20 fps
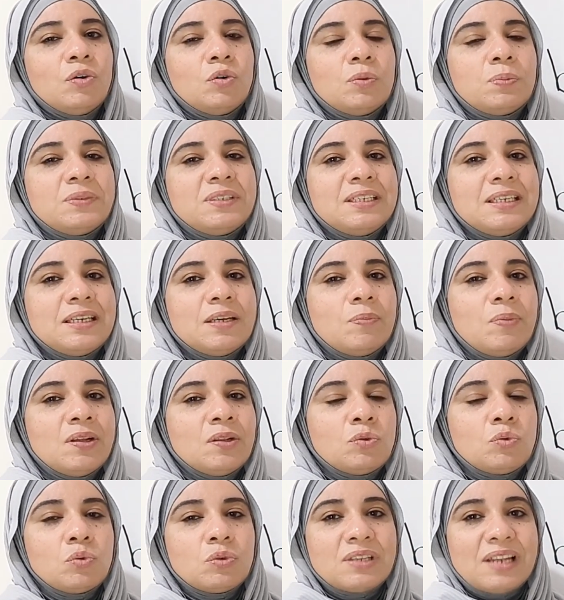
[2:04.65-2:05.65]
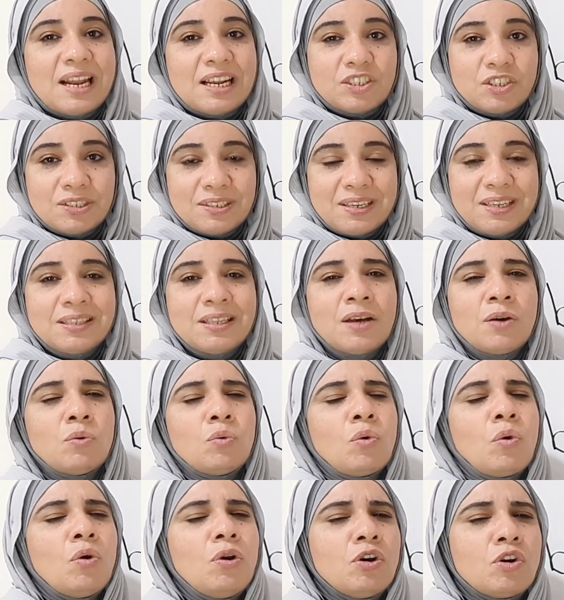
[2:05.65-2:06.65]
وبتيجي بين تو سلاشز كده
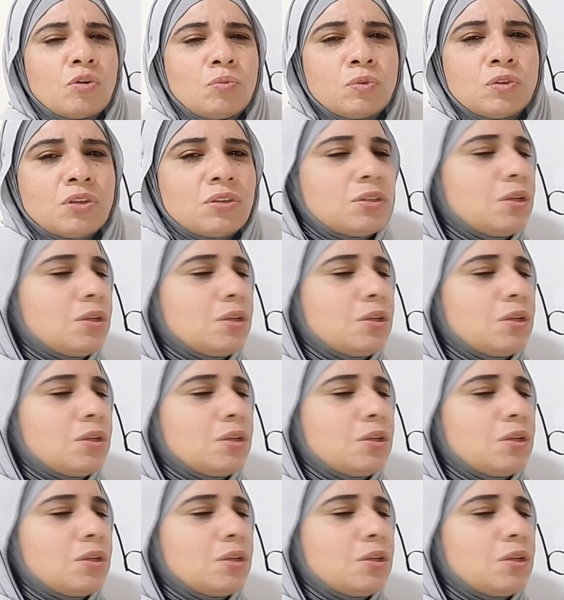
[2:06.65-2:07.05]
وكل الرموز